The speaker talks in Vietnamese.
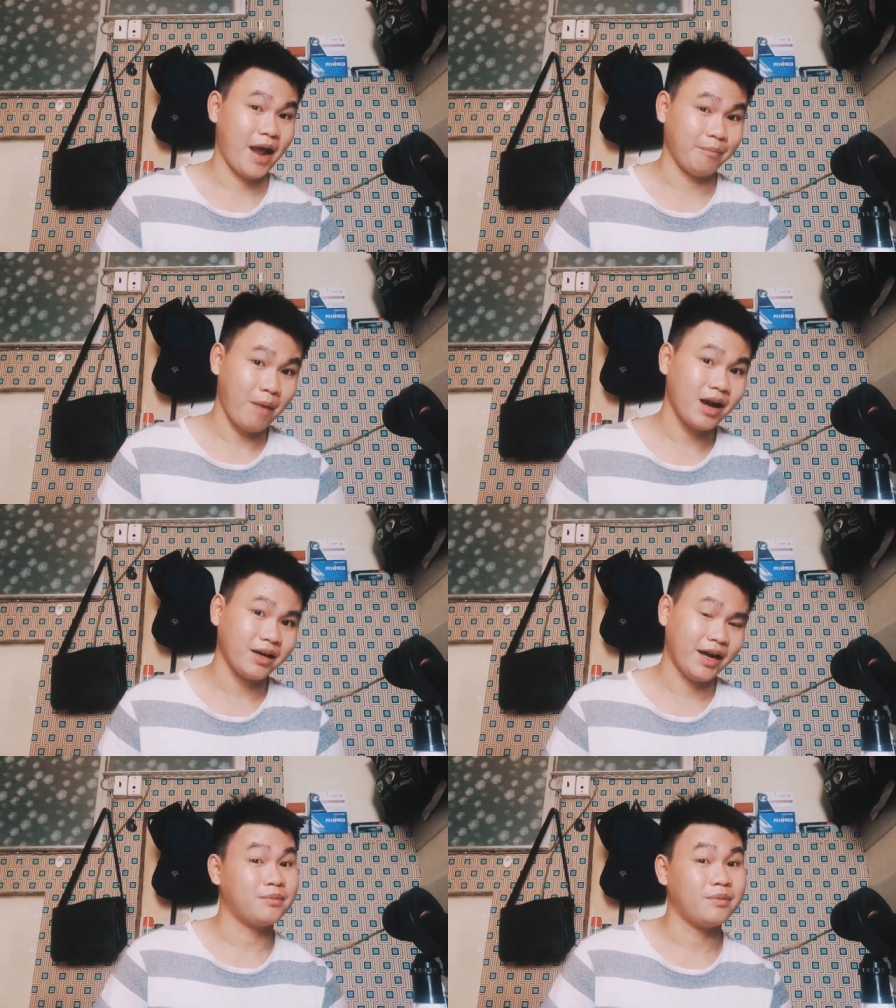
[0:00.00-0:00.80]
bạn mất
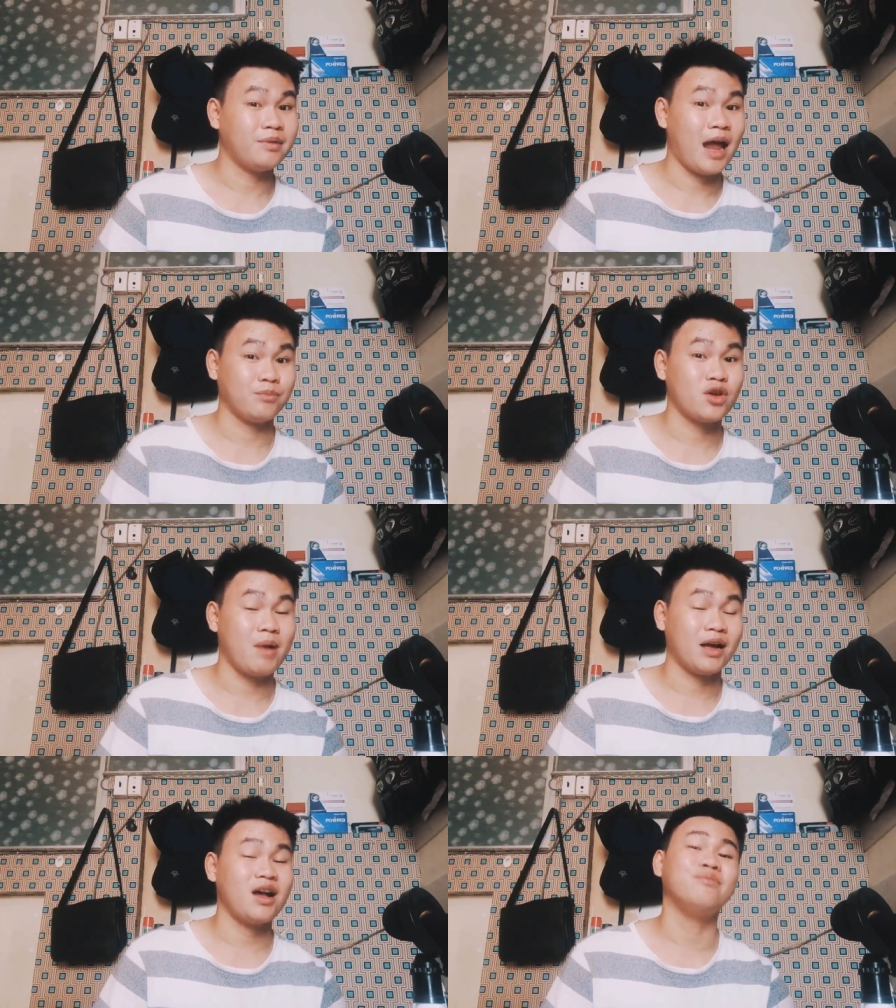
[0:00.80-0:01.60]
nè, làm cho
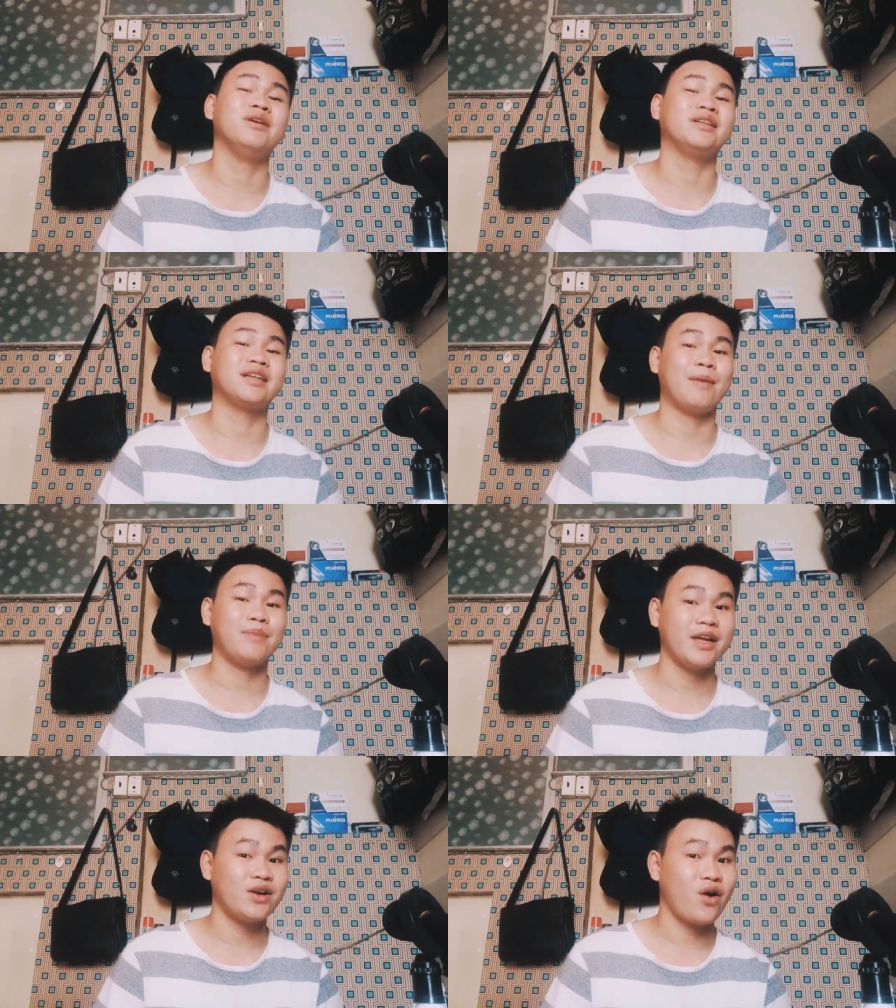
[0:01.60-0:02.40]
bản thân mình cảm
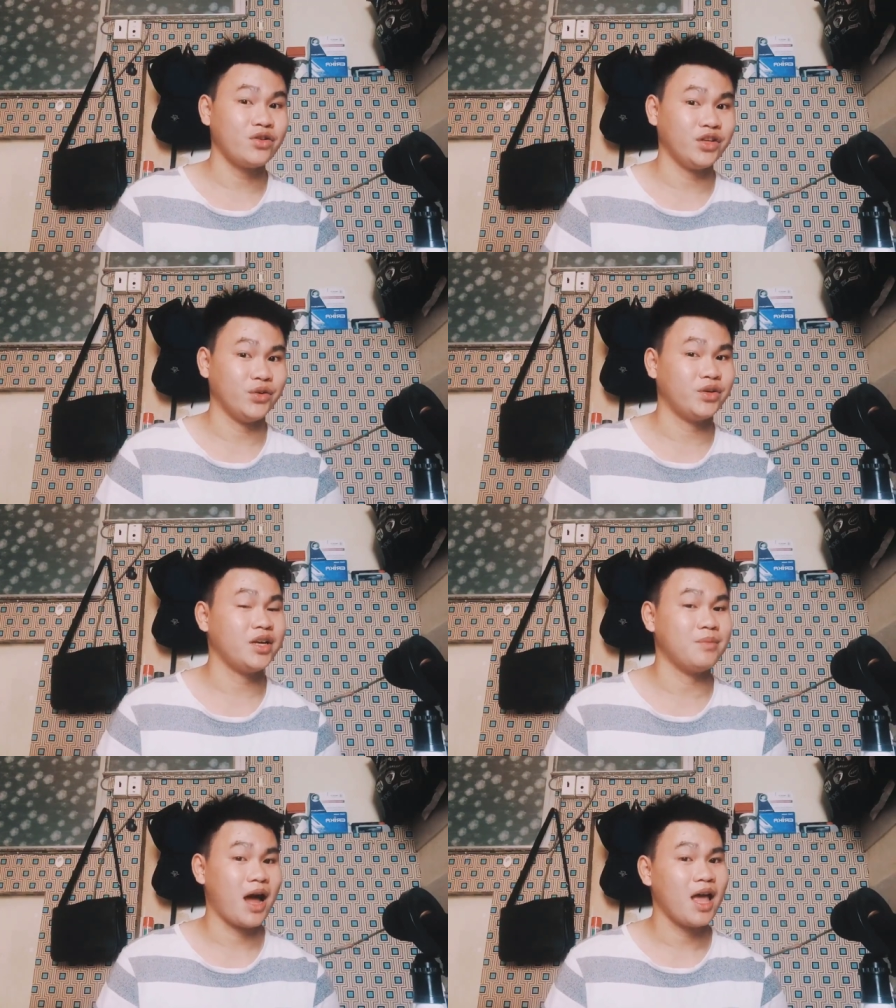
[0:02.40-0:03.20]
thấy khó chịu
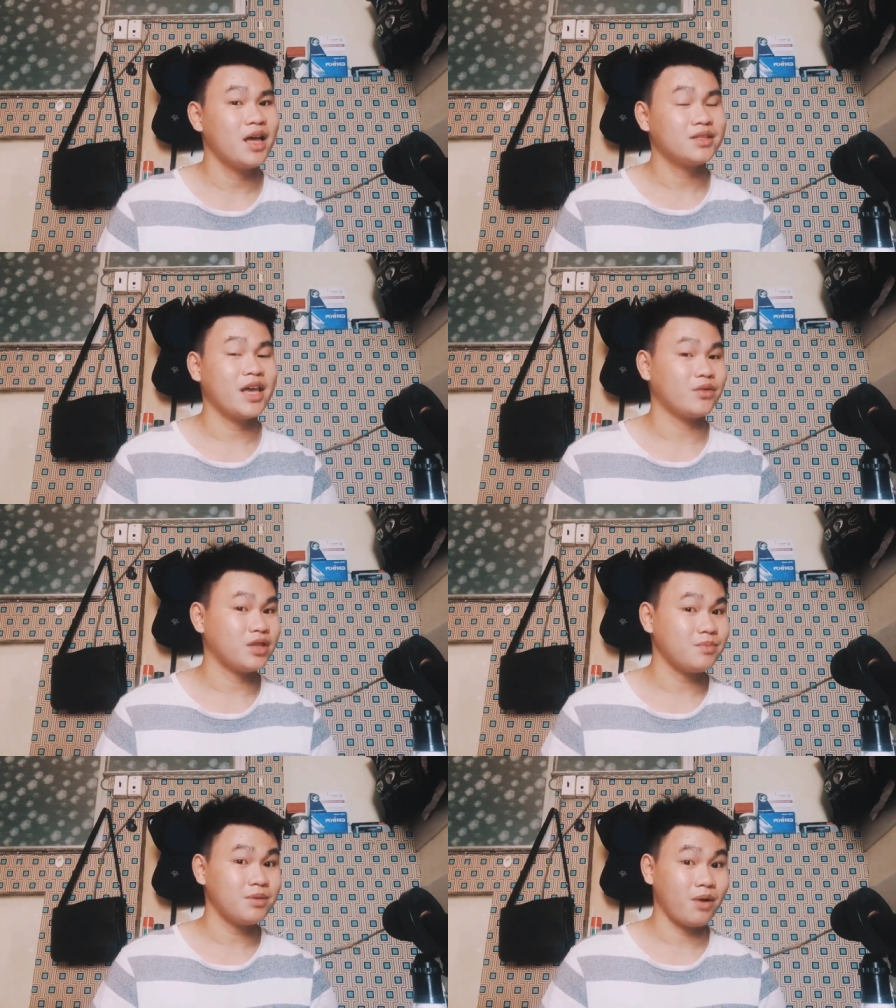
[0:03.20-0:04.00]
khi mà giao
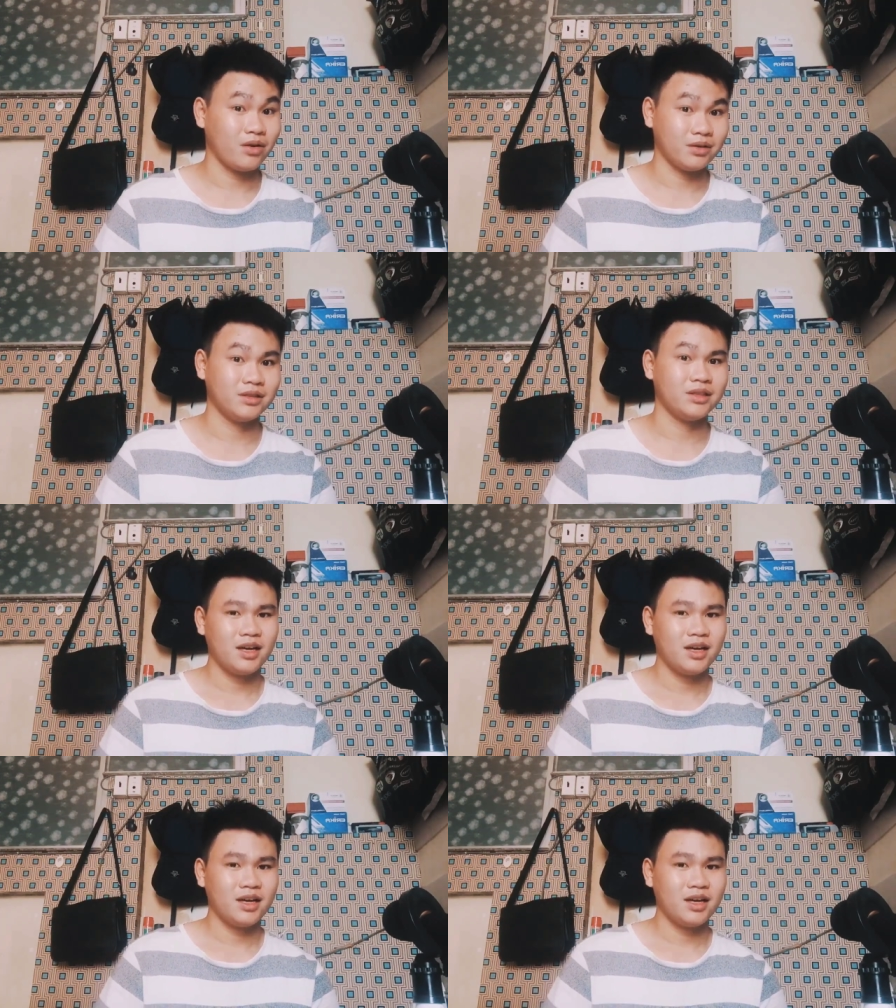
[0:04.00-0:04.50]
tiếp với mọi người.